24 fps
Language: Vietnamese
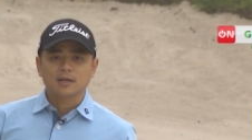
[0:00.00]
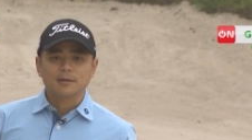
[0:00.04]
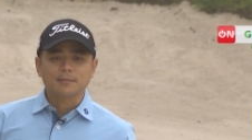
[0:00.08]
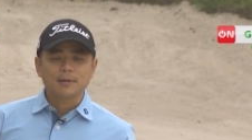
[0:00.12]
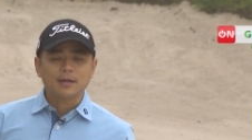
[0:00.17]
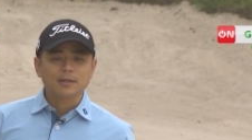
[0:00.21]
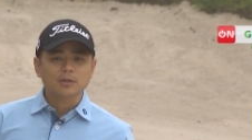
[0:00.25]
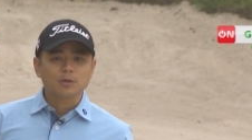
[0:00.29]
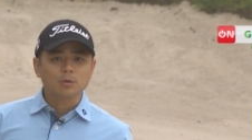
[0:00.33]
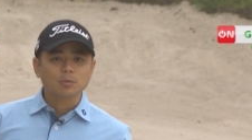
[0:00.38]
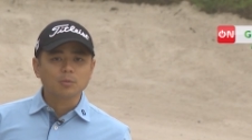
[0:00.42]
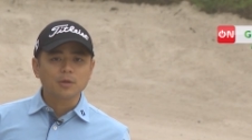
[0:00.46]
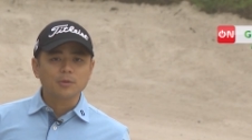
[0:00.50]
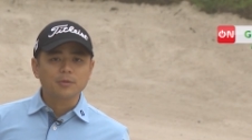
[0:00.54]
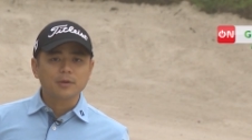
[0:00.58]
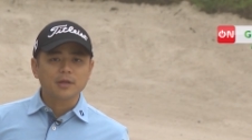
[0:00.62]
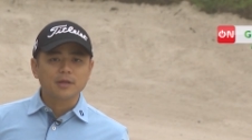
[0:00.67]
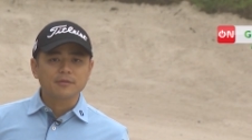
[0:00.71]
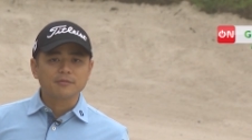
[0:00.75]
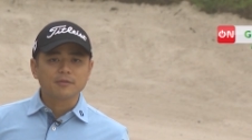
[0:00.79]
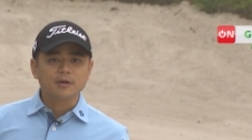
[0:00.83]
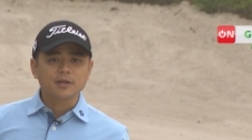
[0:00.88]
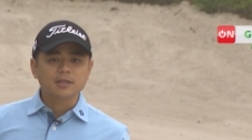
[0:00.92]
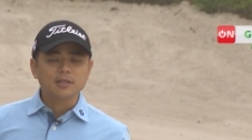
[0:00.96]
bạn cũng lưu
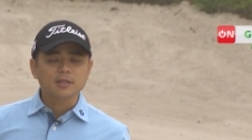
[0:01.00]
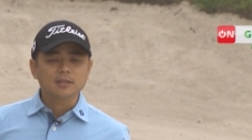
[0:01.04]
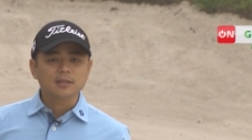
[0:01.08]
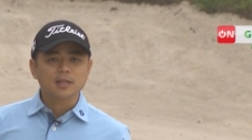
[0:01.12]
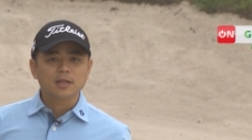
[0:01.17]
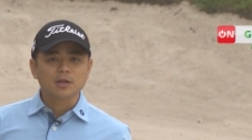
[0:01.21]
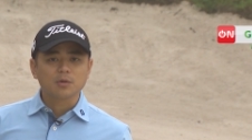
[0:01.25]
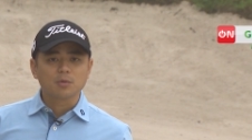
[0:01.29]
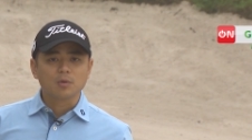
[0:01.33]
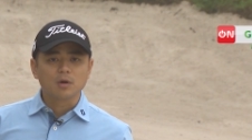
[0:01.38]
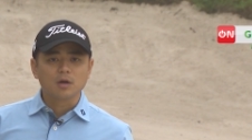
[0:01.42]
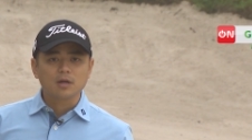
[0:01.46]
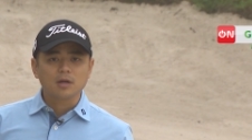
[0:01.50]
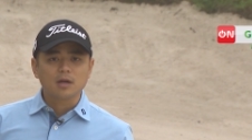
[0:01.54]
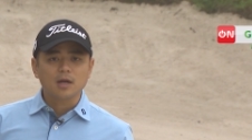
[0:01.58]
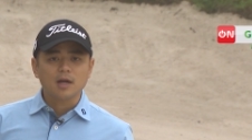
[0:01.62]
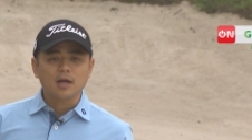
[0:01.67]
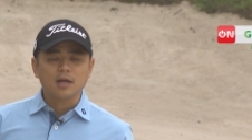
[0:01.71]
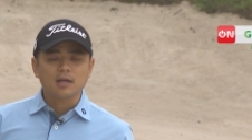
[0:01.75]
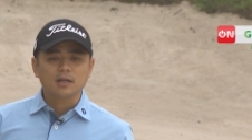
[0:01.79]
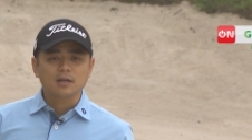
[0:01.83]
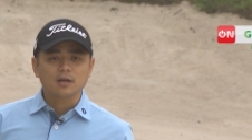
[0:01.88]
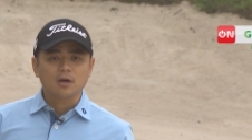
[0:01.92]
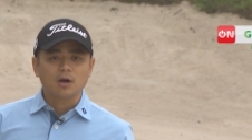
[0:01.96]
ý với những tình huống
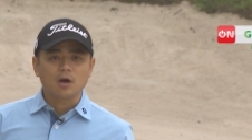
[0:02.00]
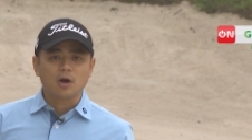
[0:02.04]
à,